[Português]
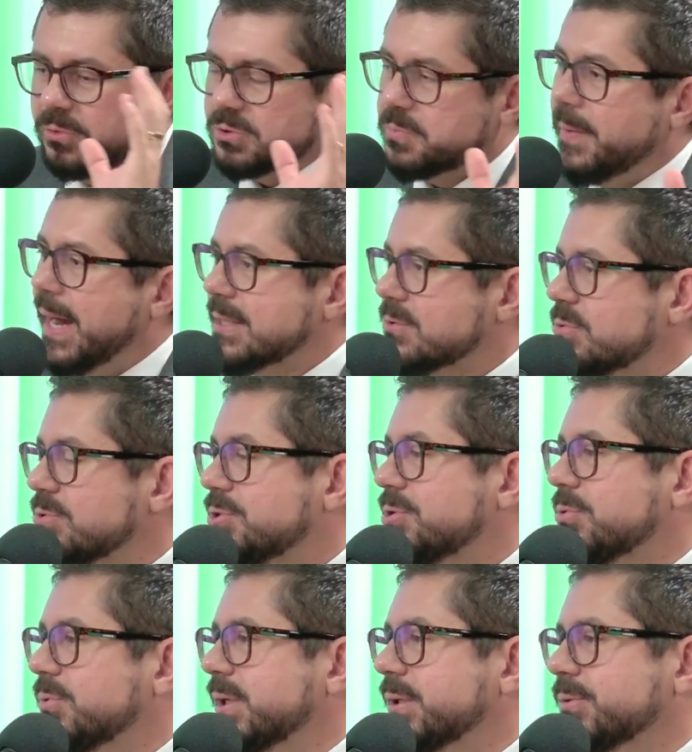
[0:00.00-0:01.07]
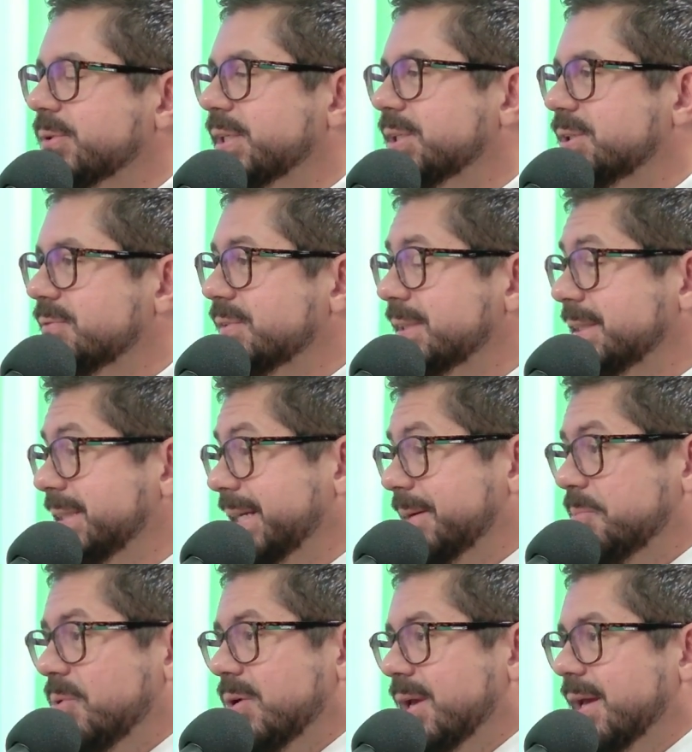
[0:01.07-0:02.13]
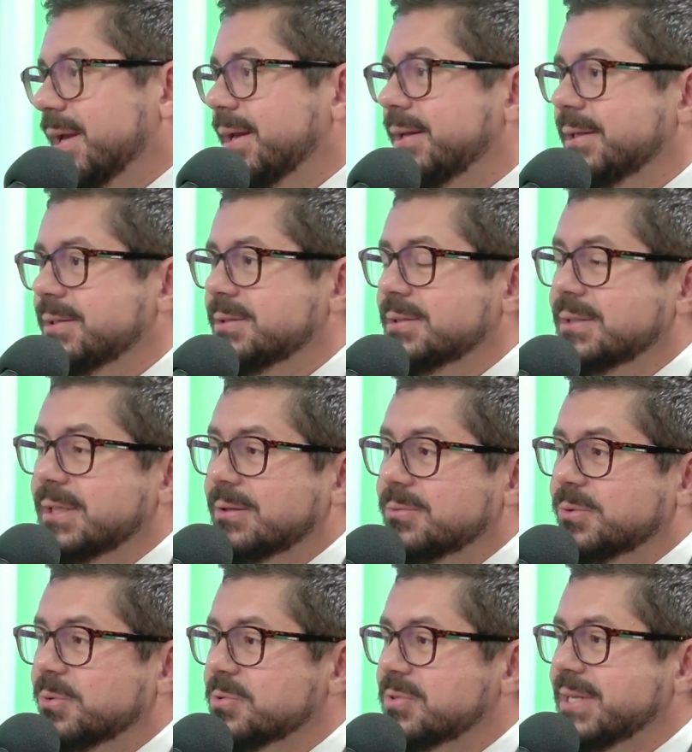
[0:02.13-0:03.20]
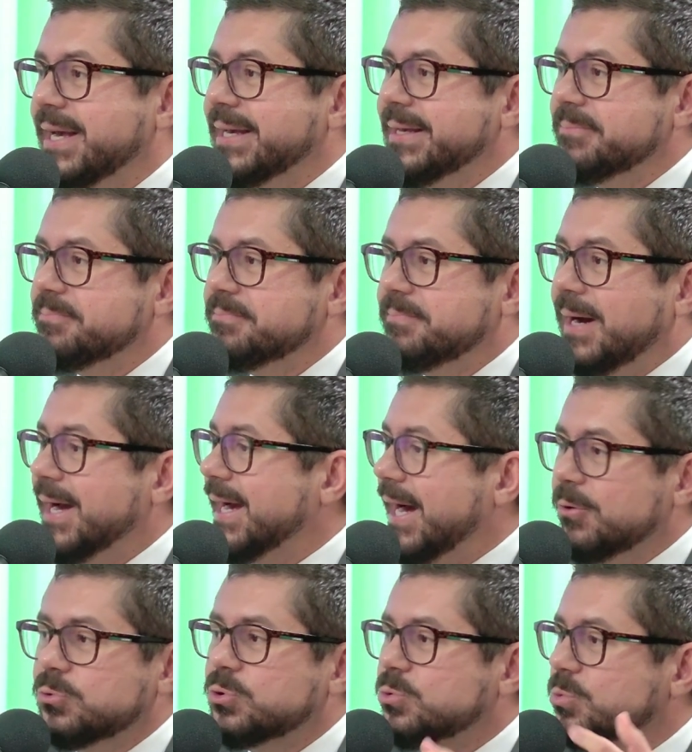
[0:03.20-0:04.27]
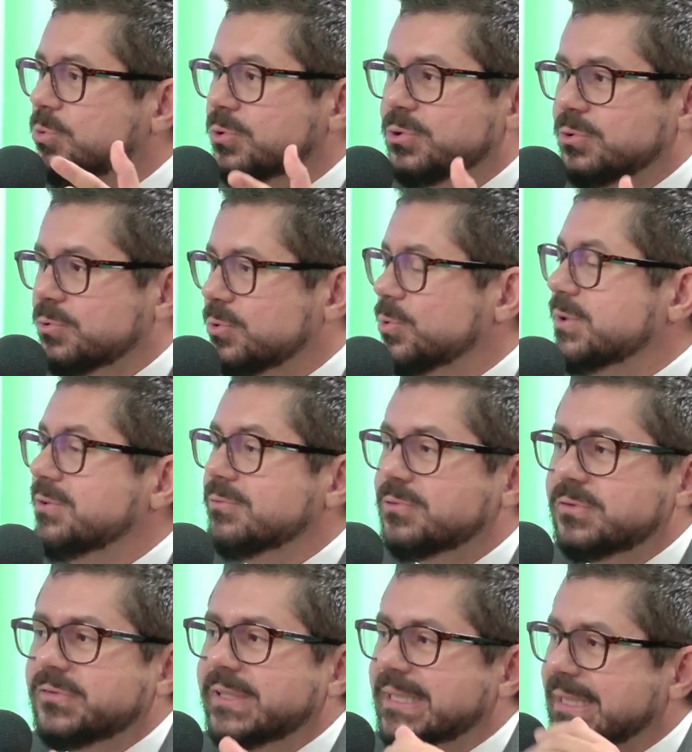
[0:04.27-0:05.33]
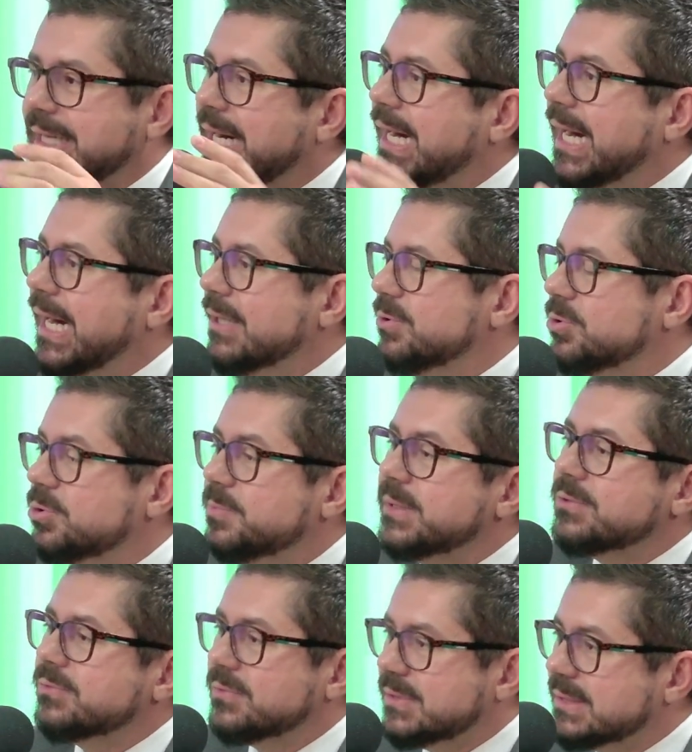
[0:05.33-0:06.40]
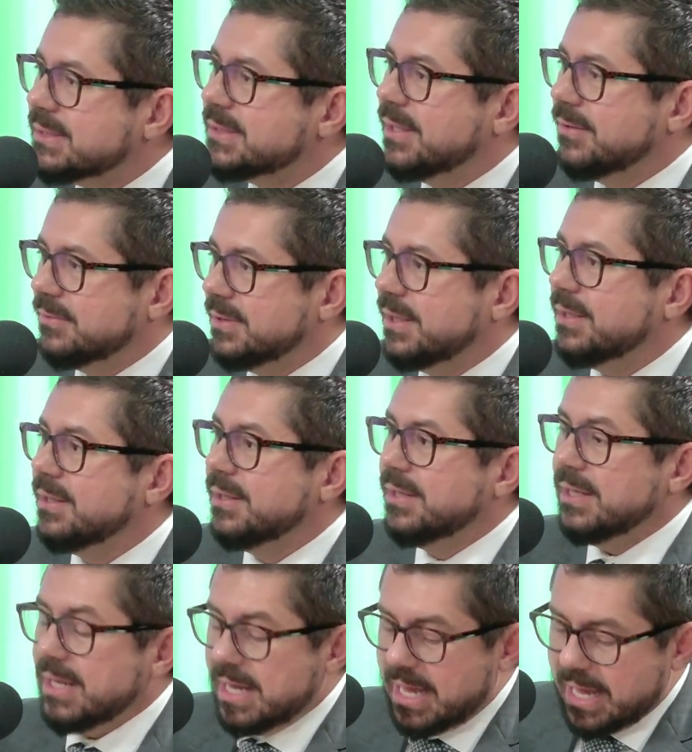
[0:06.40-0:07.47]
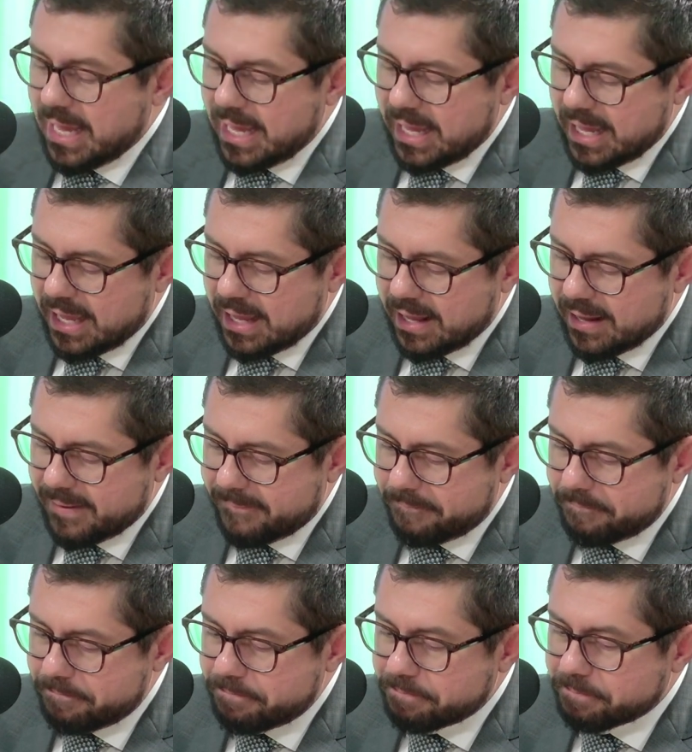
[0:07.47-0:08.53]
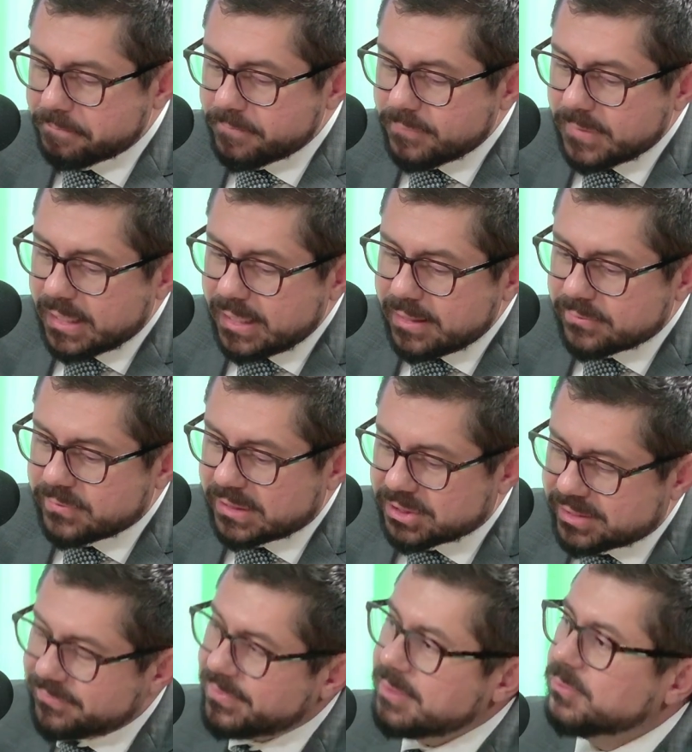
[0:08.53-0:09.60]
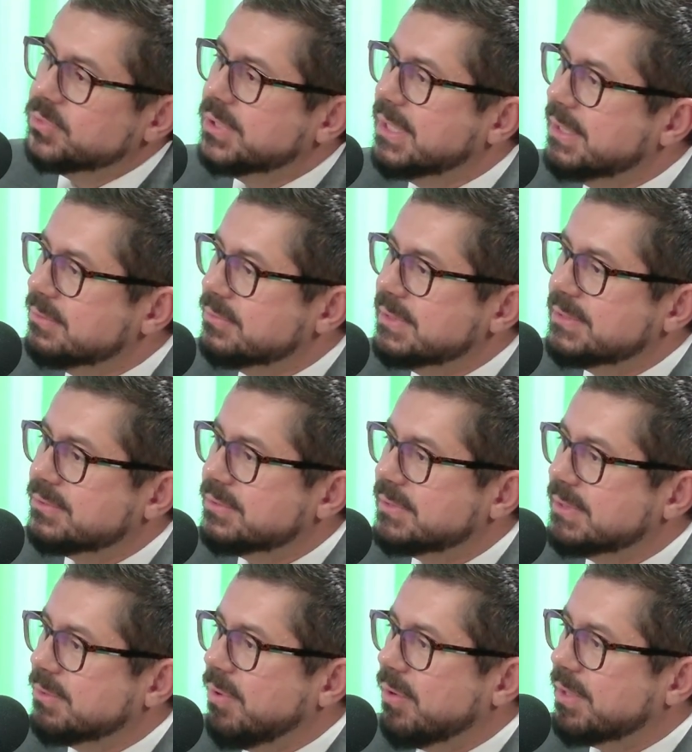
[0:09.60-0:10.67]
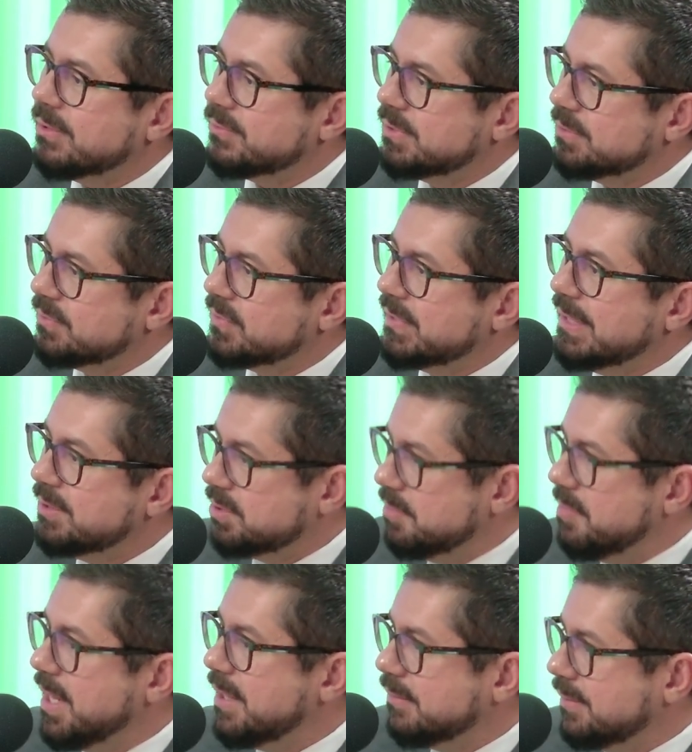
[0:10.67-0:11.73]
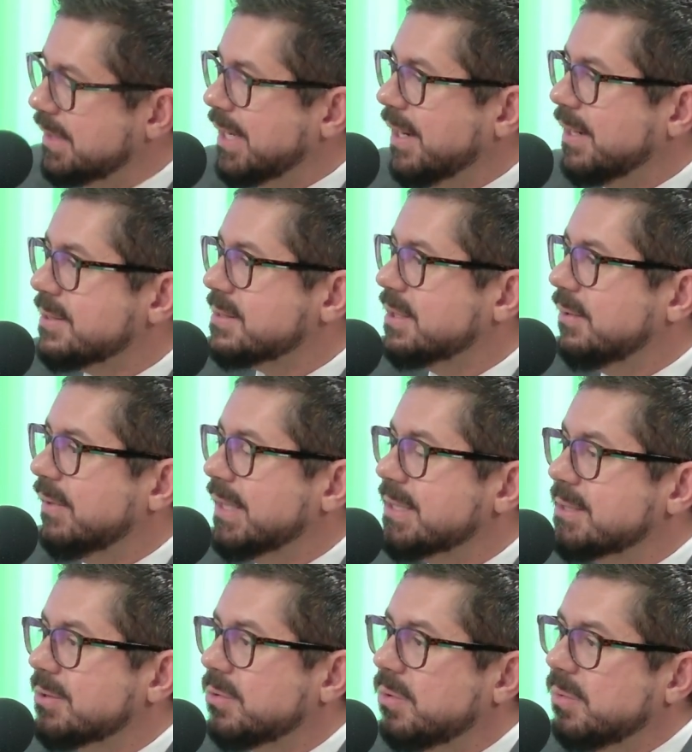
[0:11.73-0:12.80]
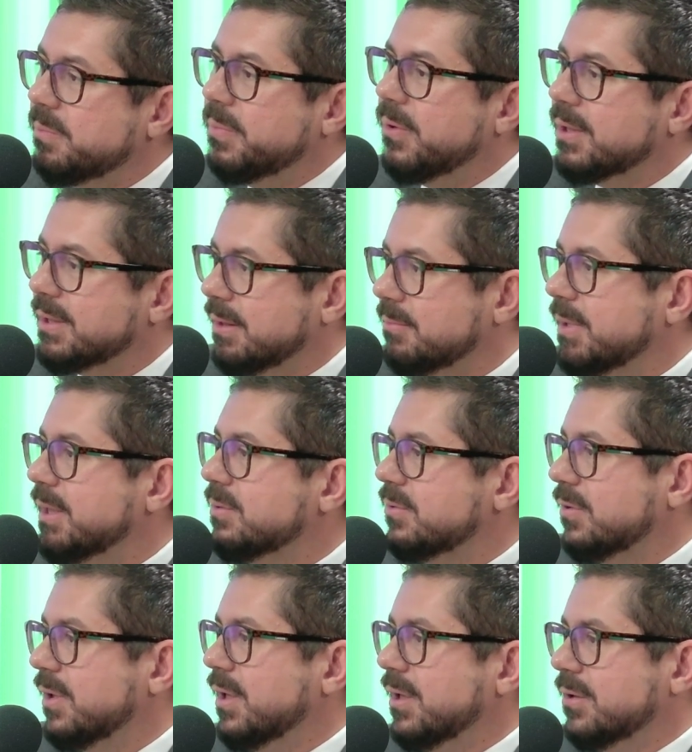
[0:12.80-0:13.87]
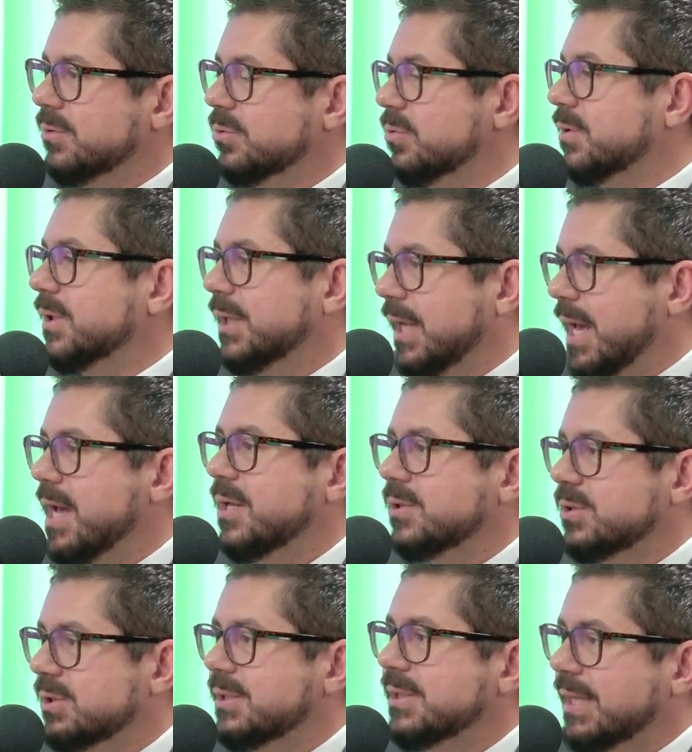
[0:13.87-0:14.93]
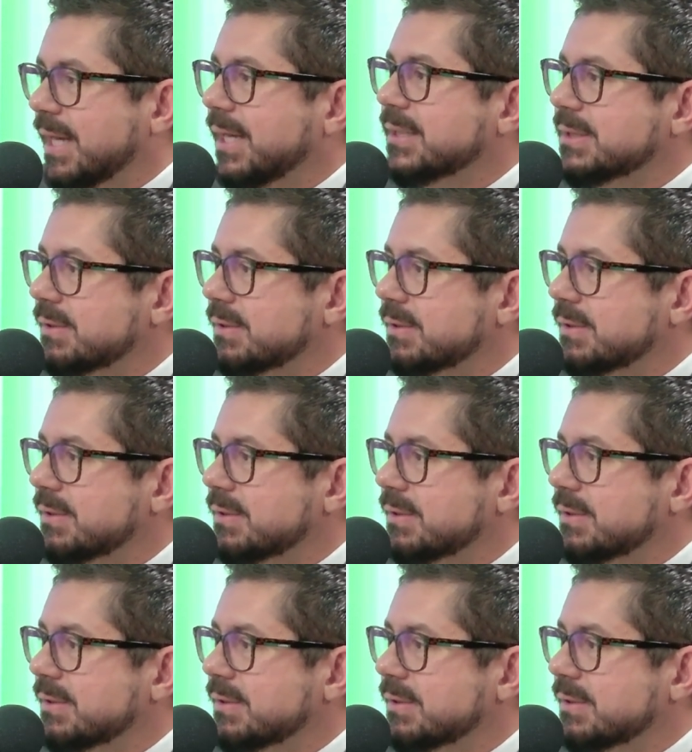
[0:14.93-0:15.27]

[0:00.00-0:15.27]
pais constituíram durante a vida inteira, porque ele não consegue pagar os custos do inventário de uma sucessão, né? Uhum. É... Você acha que vem mudando isso? Assim, qual que é o seu sentimento em relação a esse comportamento do cliente em relação a